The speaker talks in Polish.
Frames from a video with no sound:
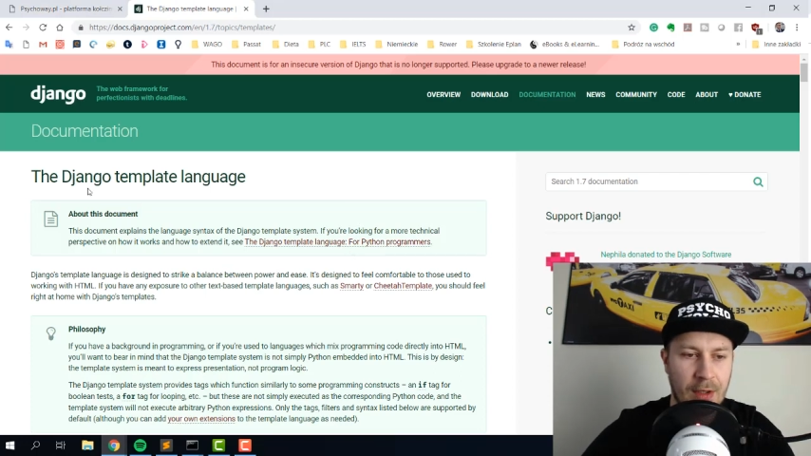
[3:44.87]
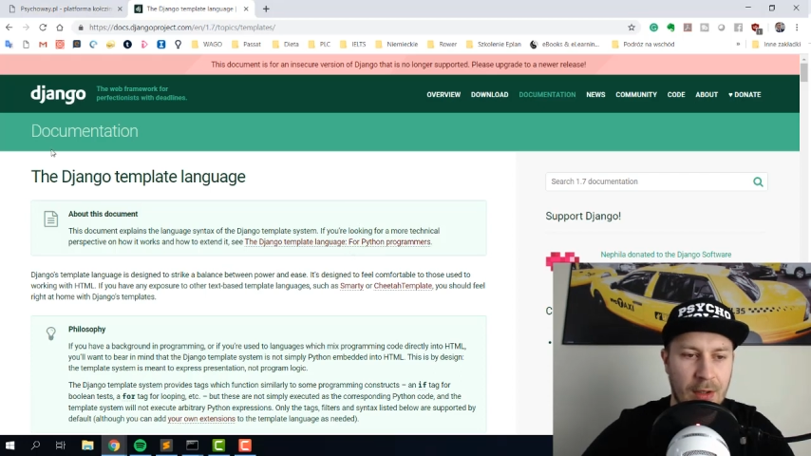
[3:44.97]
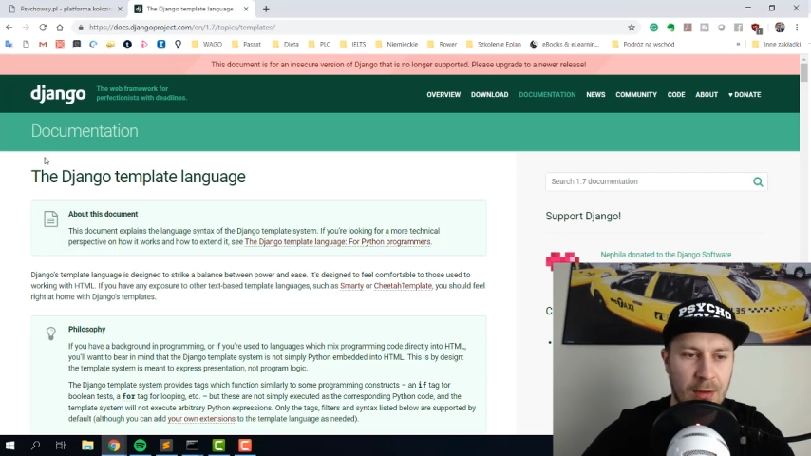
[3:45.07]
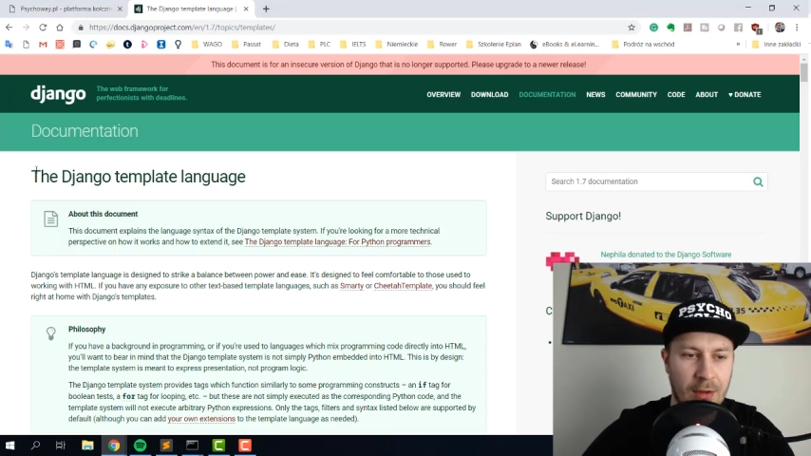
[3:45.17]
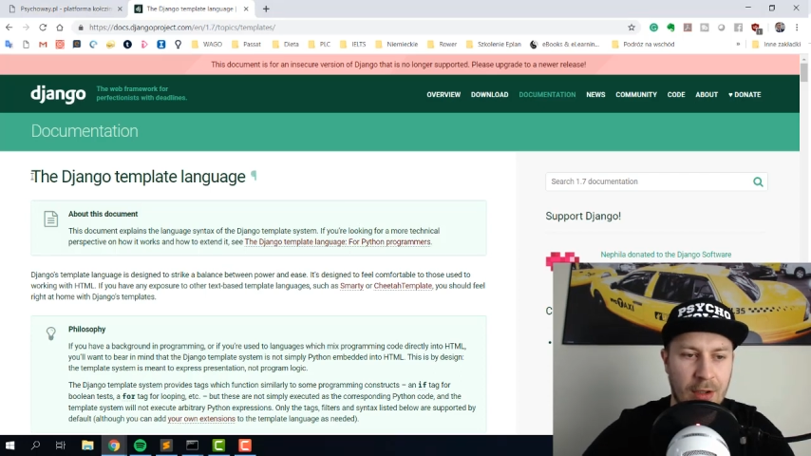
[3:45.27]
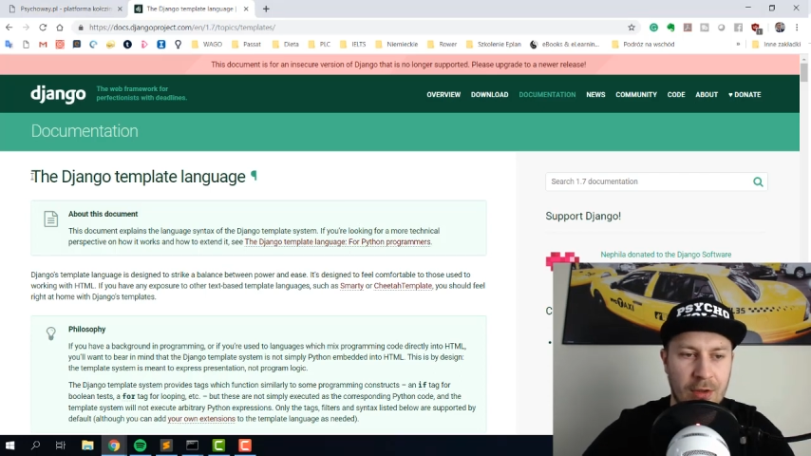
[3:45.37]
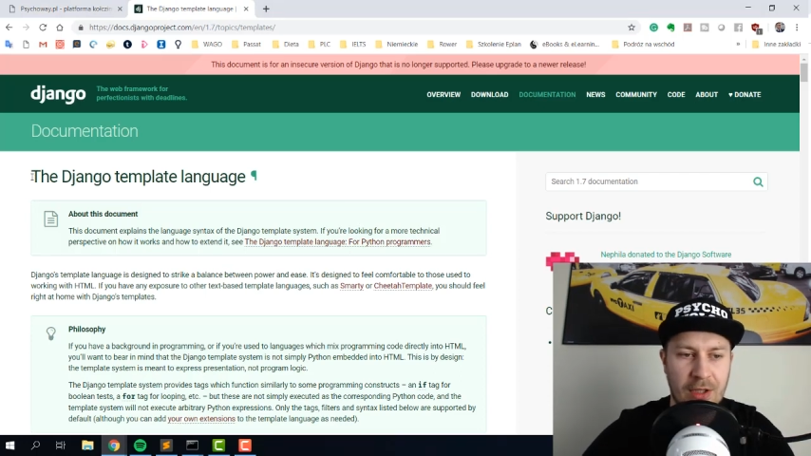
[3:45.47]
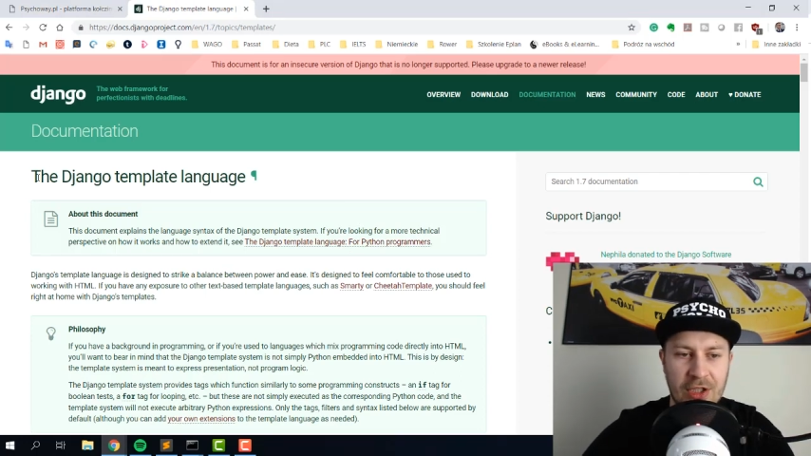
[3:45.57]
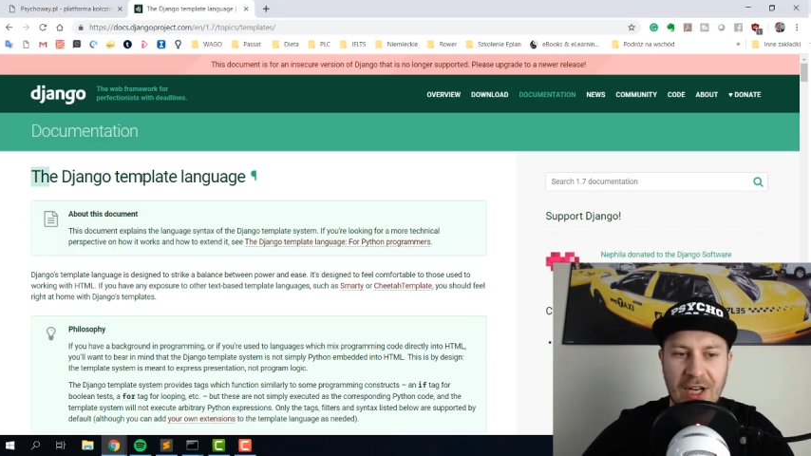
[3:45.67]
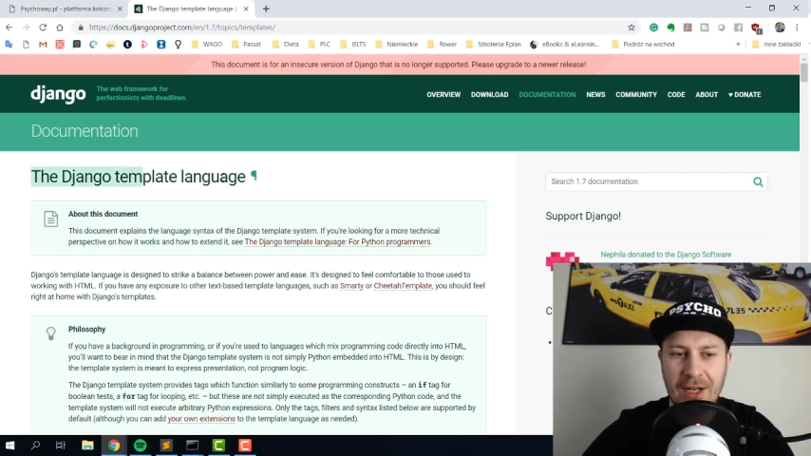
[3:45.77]
i do tego
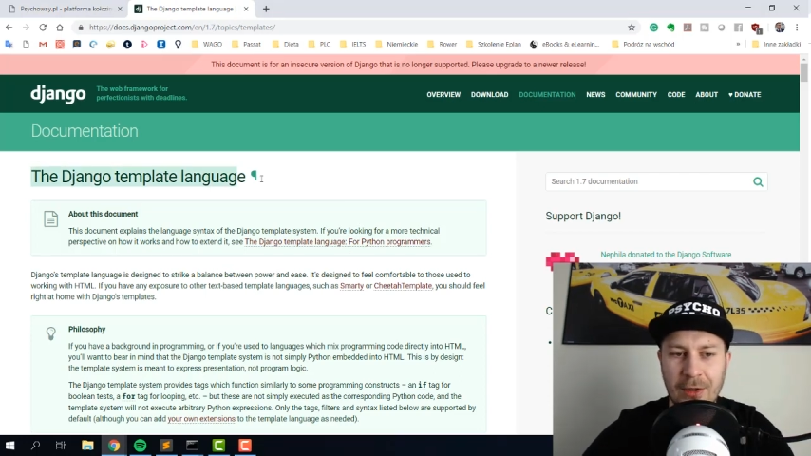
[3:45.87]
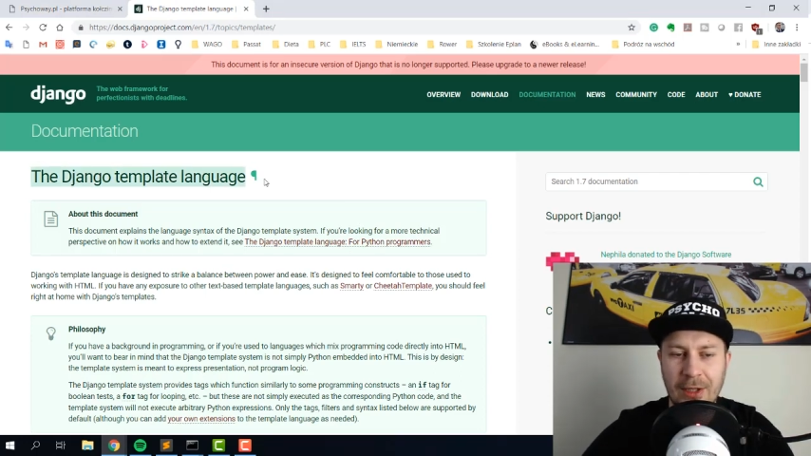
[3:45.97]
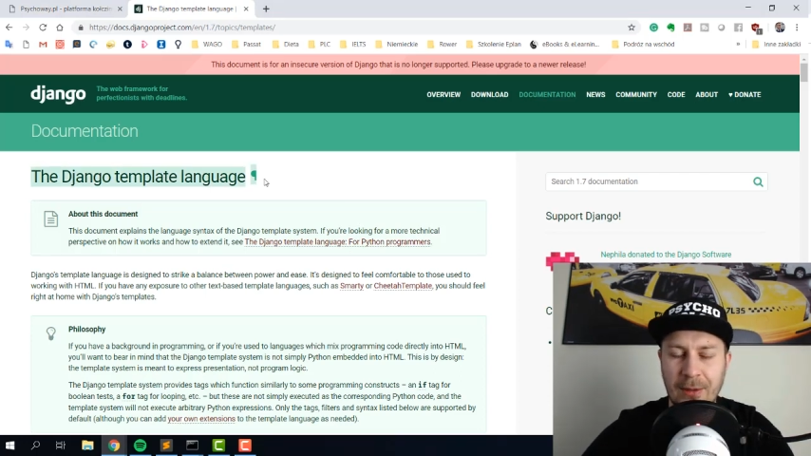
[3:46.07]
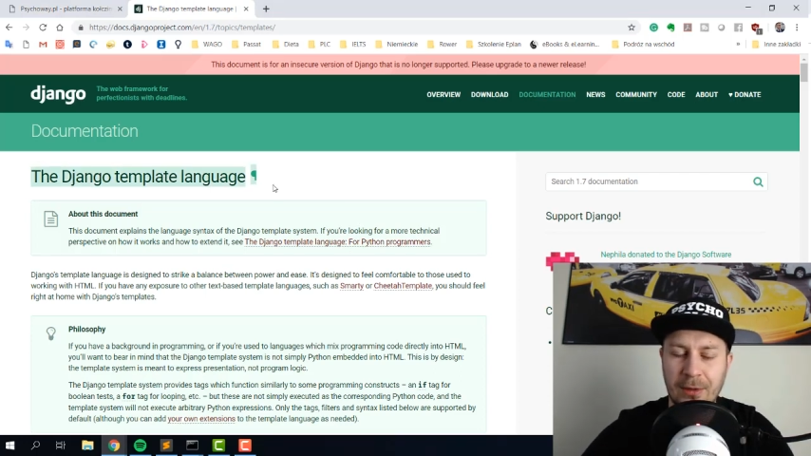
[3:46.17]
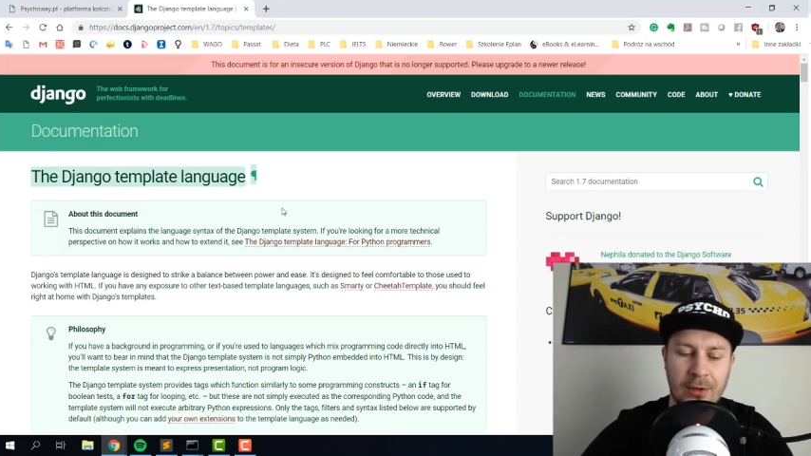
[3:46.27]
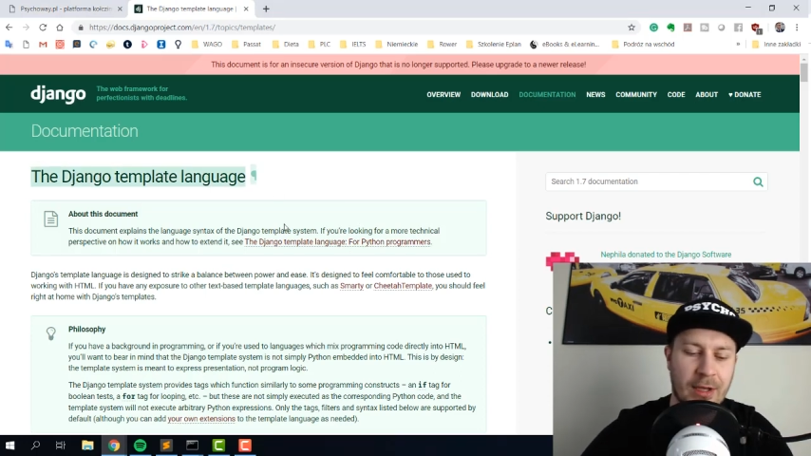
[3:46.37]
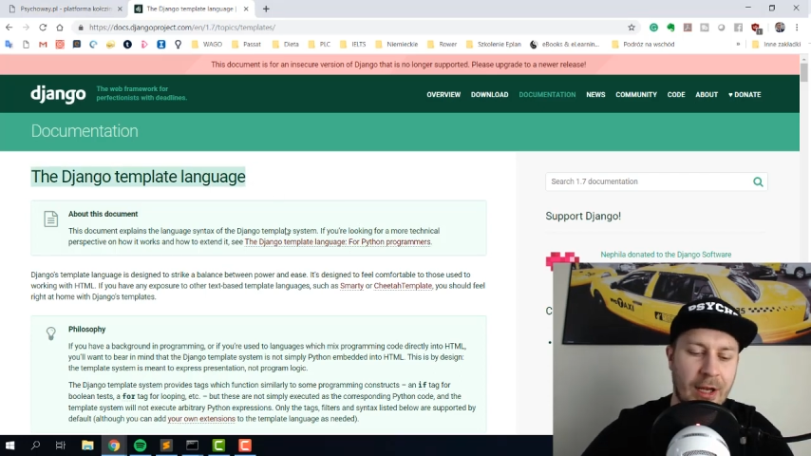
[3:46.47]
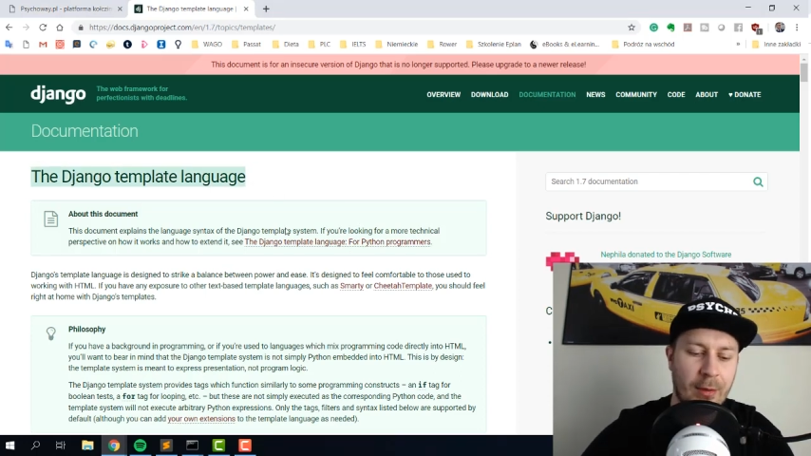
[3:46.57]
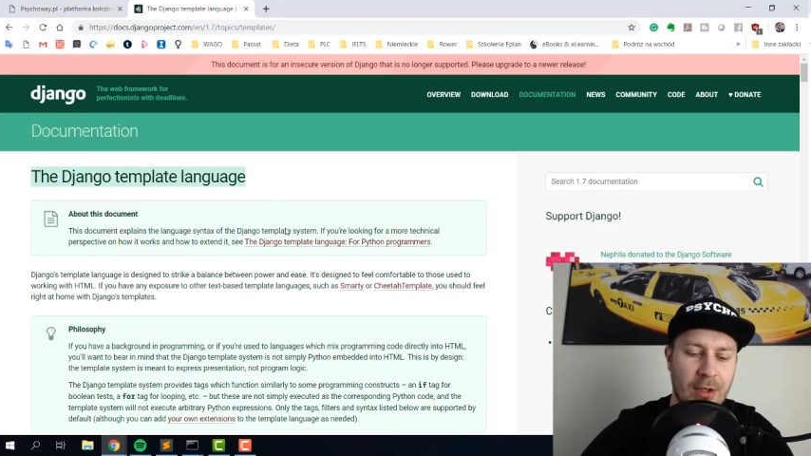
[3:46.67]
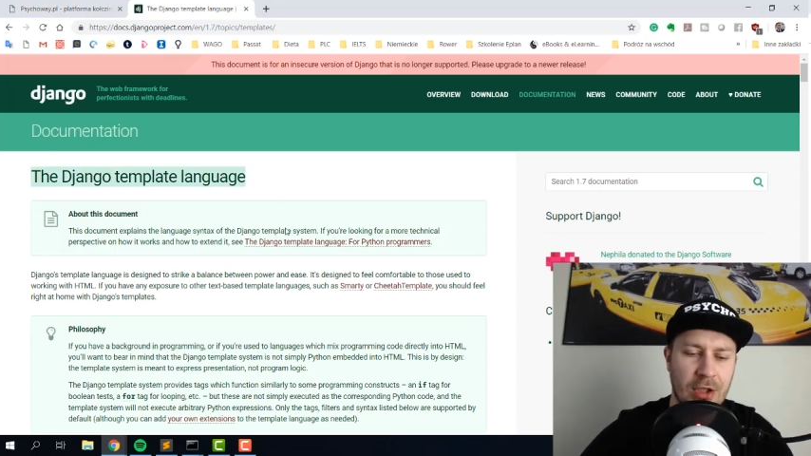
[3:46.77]
The Django Table
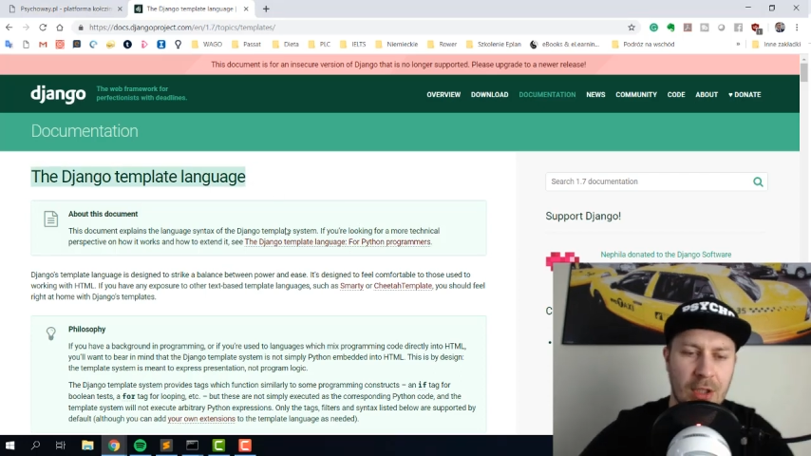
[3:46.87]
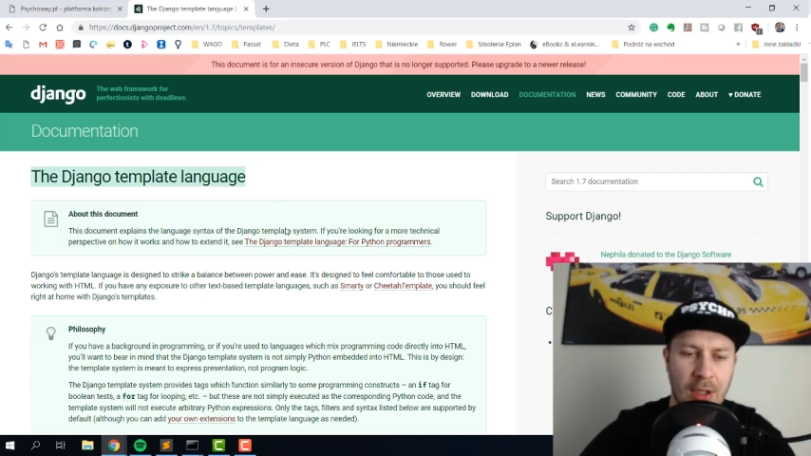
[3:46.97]
Language,